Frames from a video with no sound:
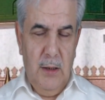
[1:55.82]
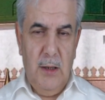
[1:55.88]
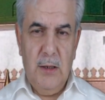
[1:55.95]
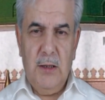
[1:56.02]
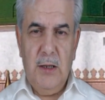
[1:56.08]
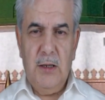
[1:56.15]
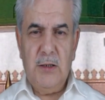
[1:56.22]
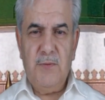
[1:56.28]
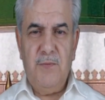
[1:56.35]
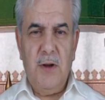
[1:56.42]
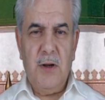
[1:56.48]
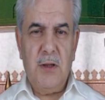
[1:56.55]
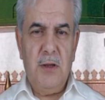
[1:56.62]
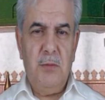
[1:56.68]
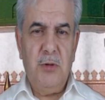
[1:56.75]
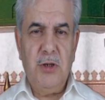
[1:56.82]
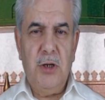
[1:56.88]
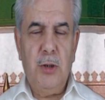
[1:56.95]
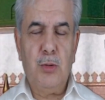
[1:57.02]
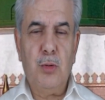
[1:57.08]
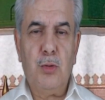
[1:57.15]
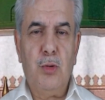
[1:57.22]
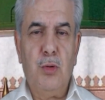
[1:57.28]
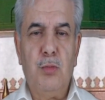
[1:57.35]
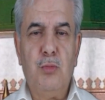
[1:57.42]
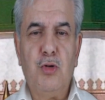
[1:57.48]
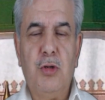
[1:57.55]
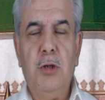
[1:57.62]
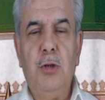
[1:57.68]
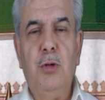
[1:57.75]
Herkes farklı bir şey
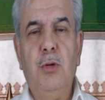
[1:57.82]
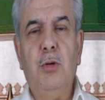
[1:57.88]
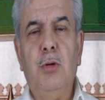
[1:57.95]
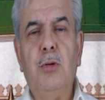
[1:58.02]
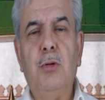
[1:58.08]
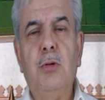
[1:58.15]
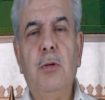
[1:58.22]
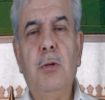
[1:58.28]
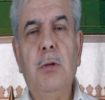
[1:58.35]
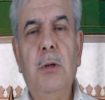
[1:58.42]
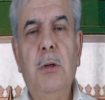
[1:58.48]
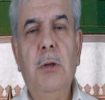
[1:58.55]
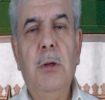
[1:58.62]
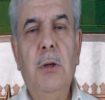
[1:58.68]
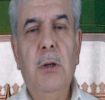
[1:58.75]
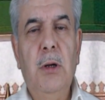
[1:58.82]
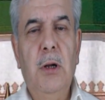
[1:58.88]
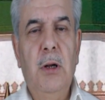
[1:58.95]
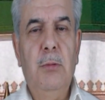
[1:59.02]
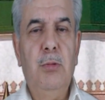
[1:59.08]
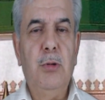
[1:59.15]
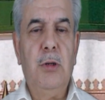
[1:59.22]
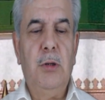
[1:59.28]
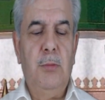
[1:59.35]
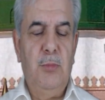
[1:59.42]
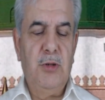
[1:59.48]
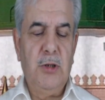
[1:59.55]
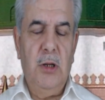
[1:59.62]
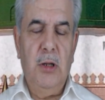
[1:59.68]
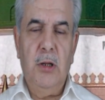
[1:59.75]
tutturmuş gidiyor. Halbuki
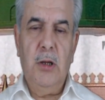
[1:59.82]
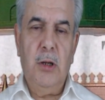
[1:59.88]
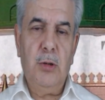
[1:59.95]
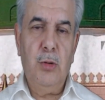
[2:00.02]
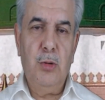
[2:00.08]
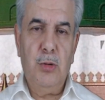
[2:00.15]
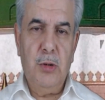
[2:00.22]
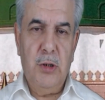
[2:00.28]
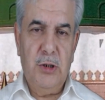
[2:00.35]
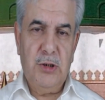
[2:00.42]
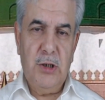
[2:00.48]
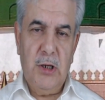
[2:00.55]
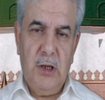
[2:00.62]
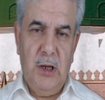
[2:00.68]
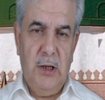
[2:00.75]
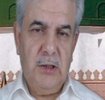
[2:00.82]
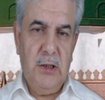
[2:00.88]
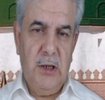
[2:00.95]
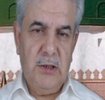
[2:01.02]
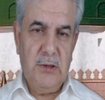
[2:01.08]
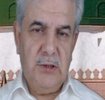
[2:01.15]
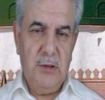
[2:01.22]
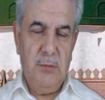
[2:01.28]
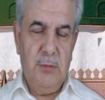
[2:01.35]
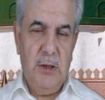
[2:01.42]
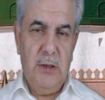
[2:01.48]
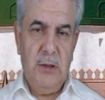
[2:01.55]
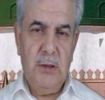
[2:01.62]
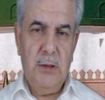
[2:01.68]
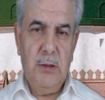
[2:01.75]
bizi Allah'a götürecek en
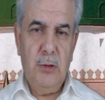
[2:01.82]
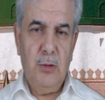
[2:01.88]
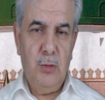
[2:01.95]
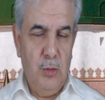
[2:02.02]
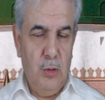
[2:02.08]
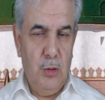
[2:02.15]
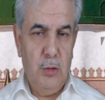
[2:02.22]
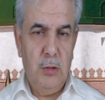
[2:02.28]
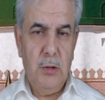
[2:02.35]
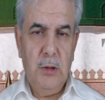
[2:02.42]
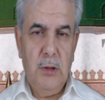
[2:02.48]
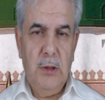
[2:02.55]
kestirme yol,